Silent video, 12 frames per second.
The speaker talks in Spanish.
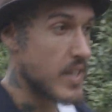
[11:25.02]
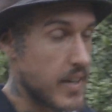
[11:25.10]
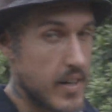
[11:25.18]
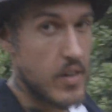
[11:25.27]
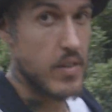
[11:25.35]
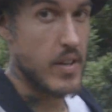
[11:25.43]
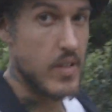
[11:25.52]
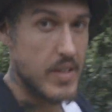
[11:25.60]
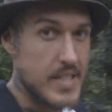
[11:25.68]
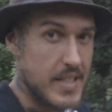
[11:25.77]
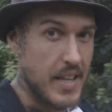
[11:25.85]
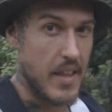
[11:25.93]
de
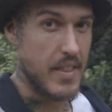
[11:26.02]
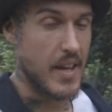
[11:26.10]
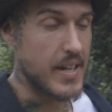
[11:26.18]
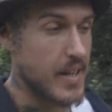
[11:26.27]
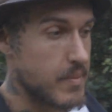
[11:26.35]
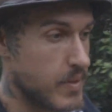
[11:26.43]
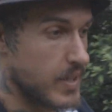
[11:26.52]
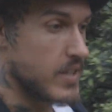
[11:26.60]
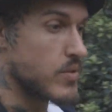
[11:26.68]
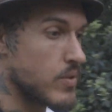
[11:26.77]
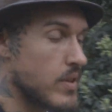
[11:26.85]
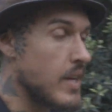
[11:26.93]
rinocerontes en Tanzania porque
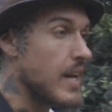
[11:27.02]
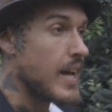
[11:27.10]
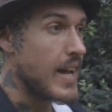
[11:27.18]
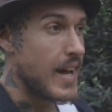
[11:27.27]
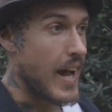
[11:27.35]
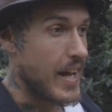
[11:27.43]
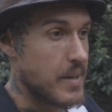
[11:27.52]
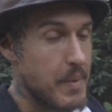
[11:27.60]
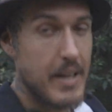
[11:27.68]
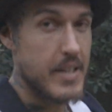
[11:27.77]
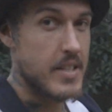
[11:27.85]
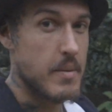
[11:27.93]
es un
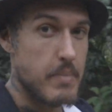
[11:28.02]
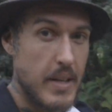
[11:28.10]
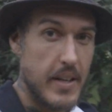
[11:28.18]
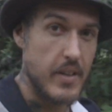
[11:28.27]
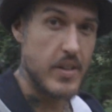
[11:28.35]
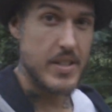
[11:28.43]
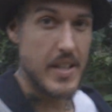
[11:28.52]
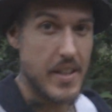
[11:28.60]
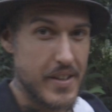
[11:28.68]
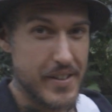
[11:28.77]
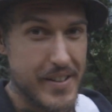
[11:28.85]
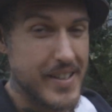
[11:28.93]
animal que está en peligro de
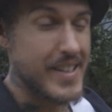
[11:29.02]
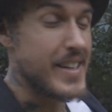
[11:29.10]
extinción